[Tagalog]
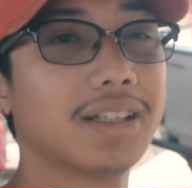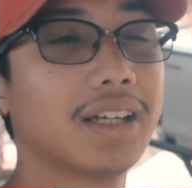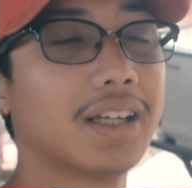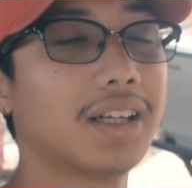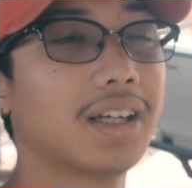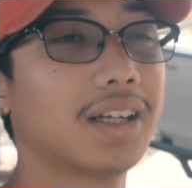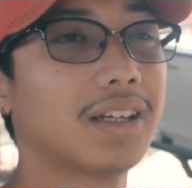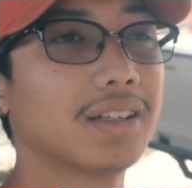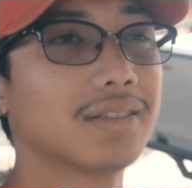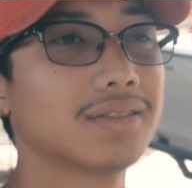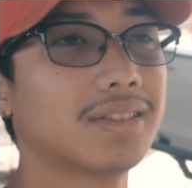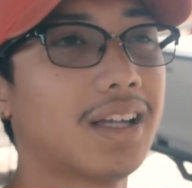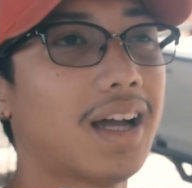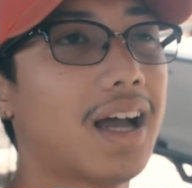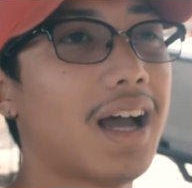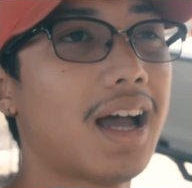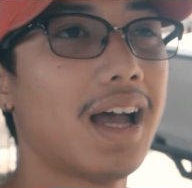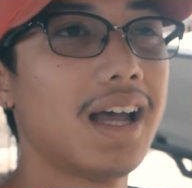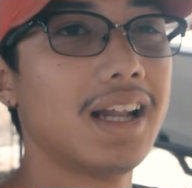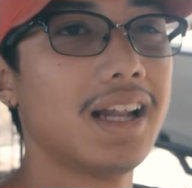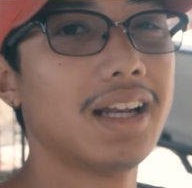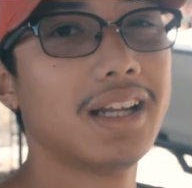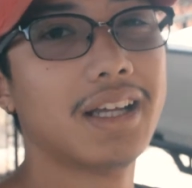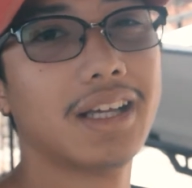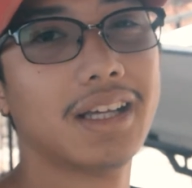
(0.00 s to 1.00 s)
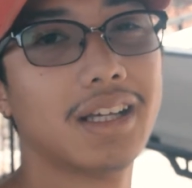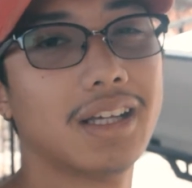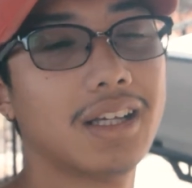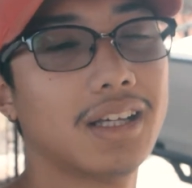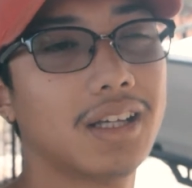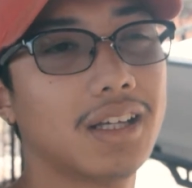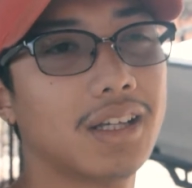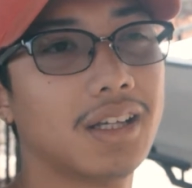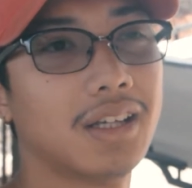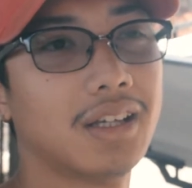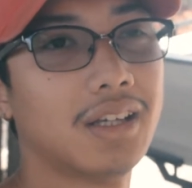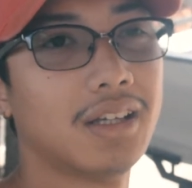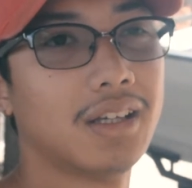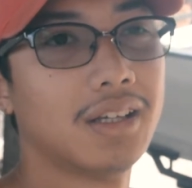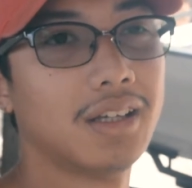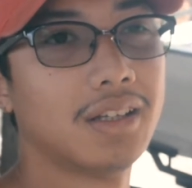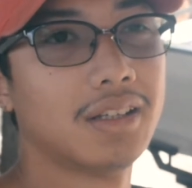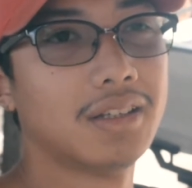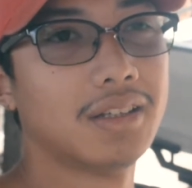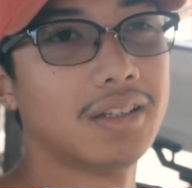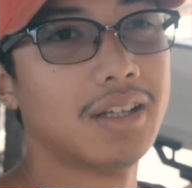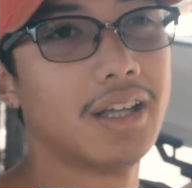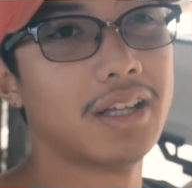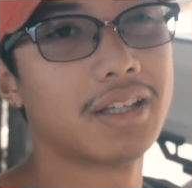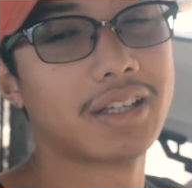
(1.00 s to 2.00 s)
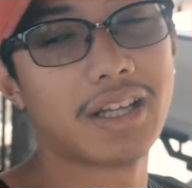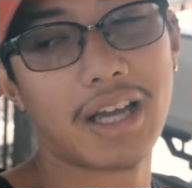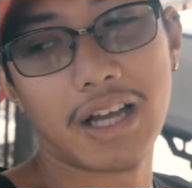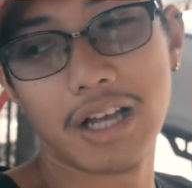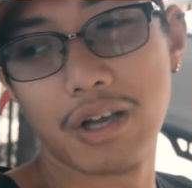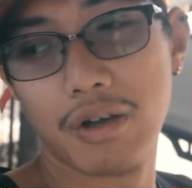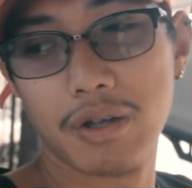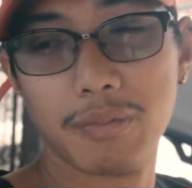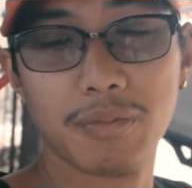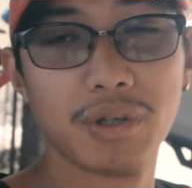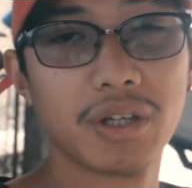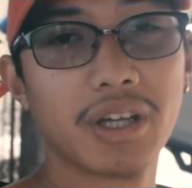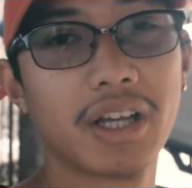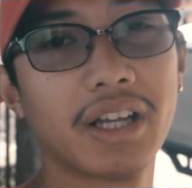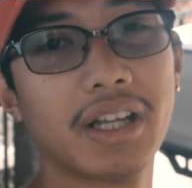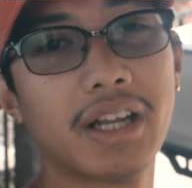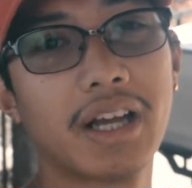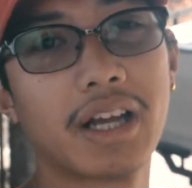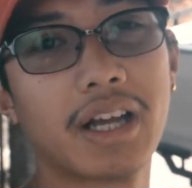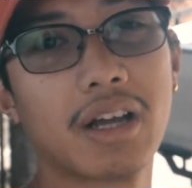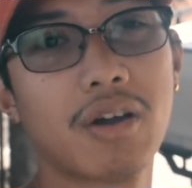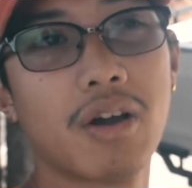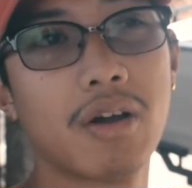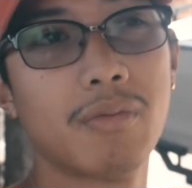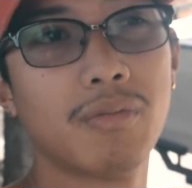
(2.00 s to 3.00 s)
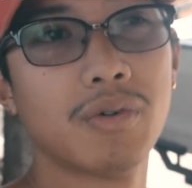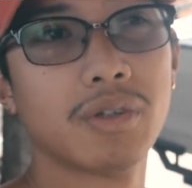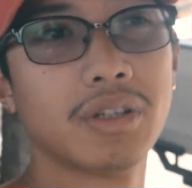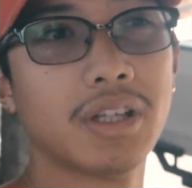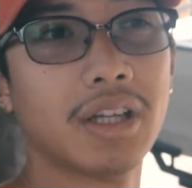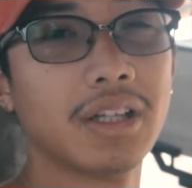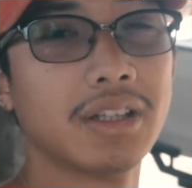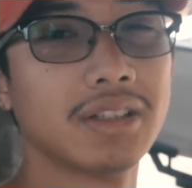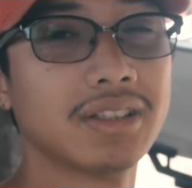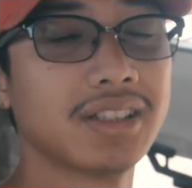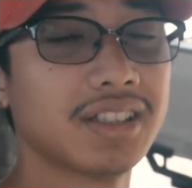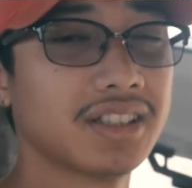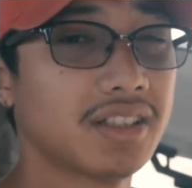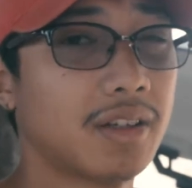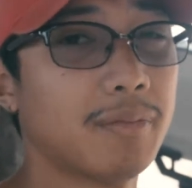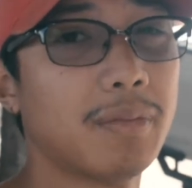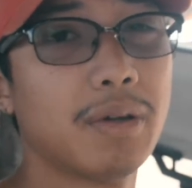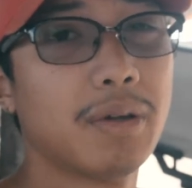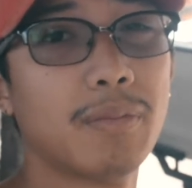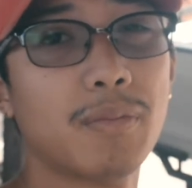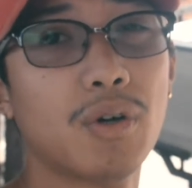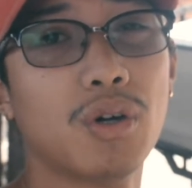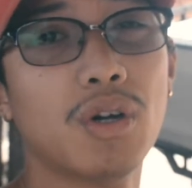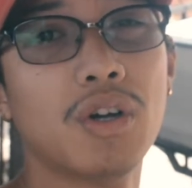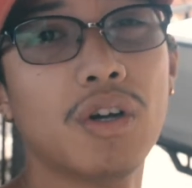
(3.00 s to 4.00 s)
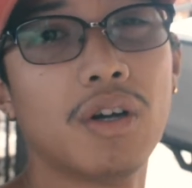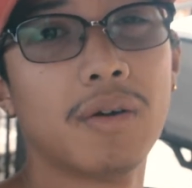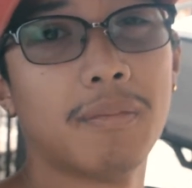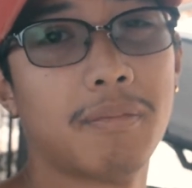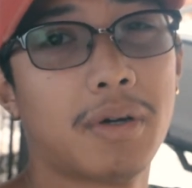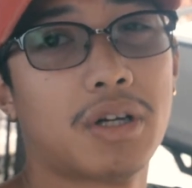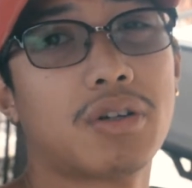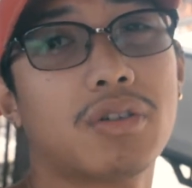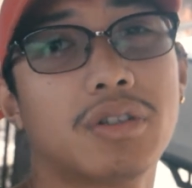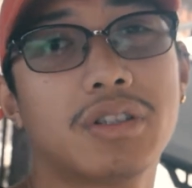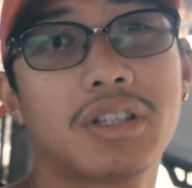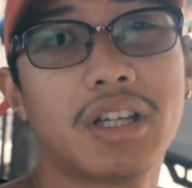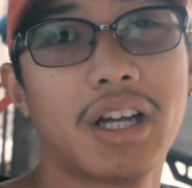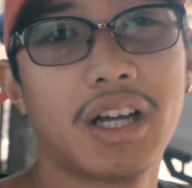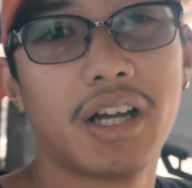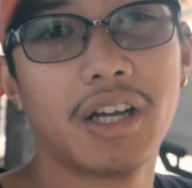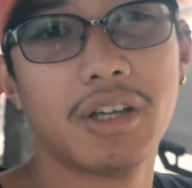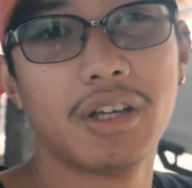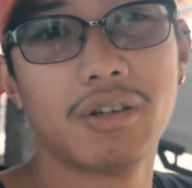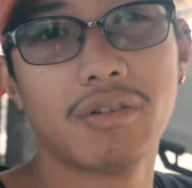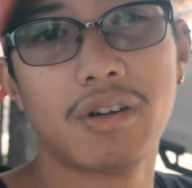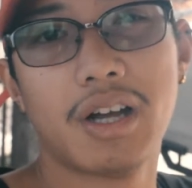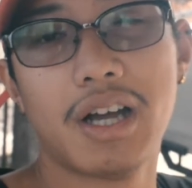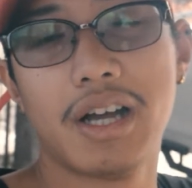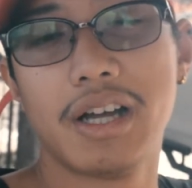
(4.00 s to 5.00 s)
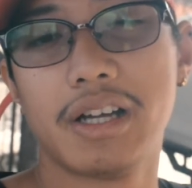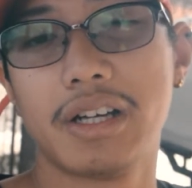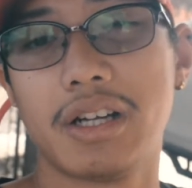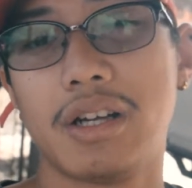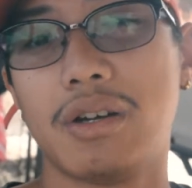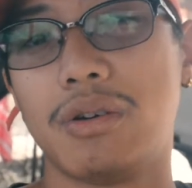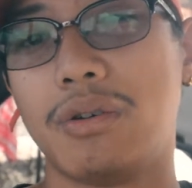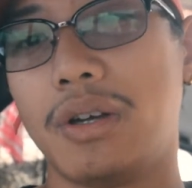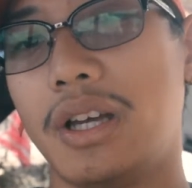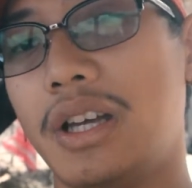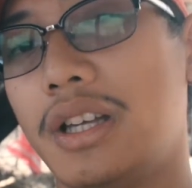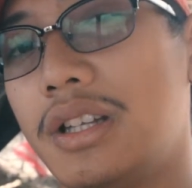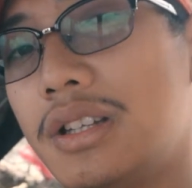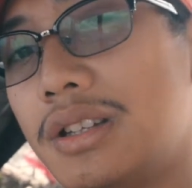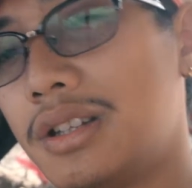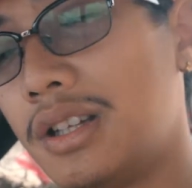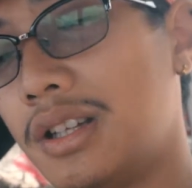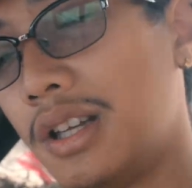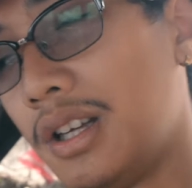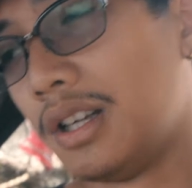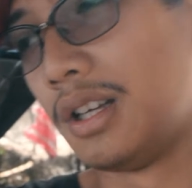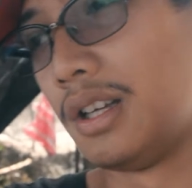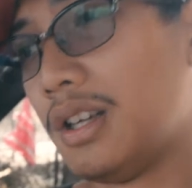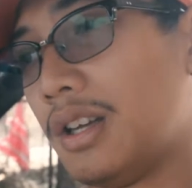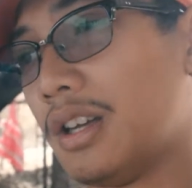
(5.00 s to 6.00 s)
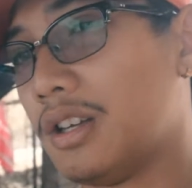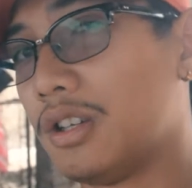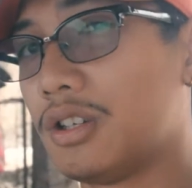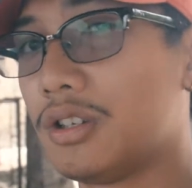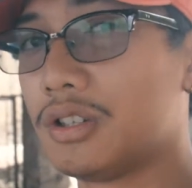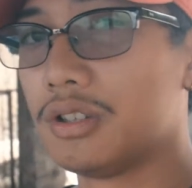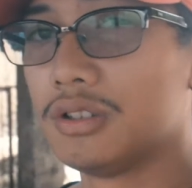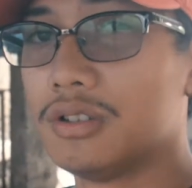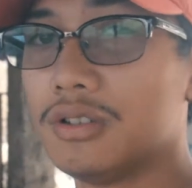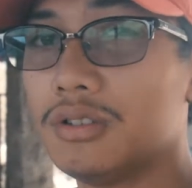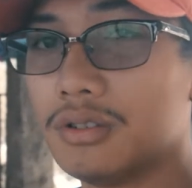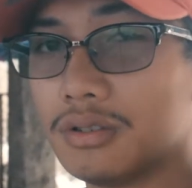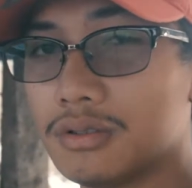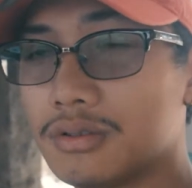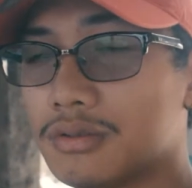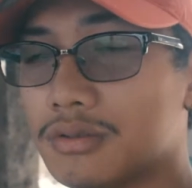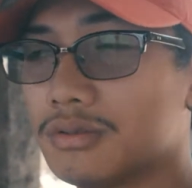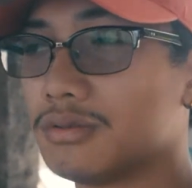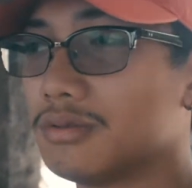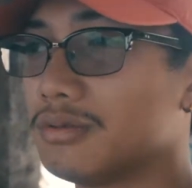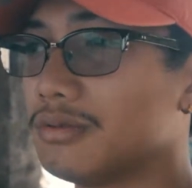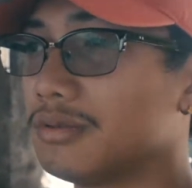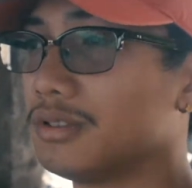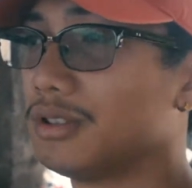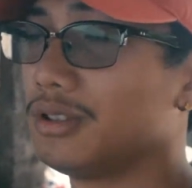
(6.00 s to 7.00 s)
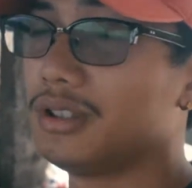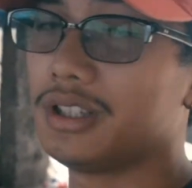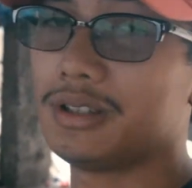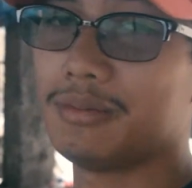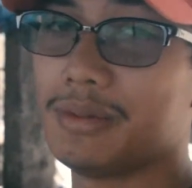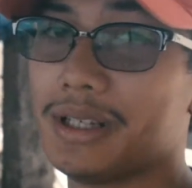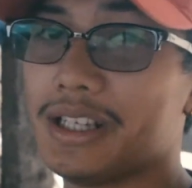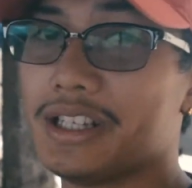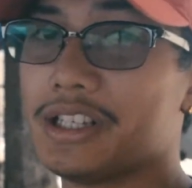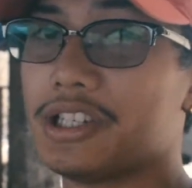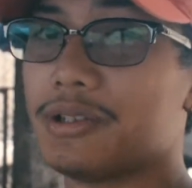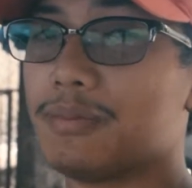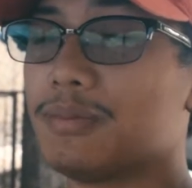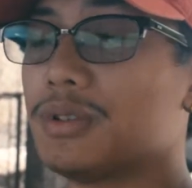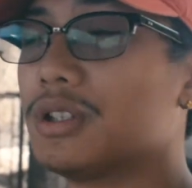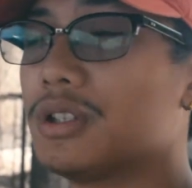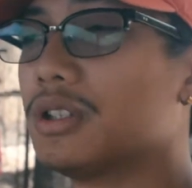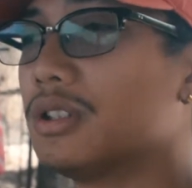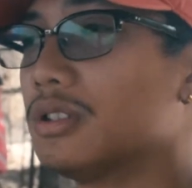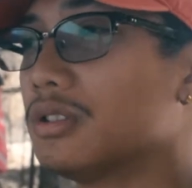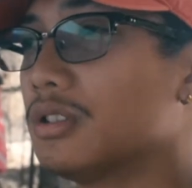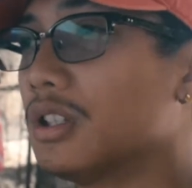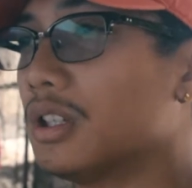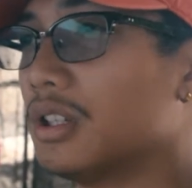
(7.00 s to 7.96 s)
ka ng tanghali, then gagawin mo yung ginagawa mo, then sasabi mo, pagod ka ngayong araw, and yun, yun ang mahirap doon.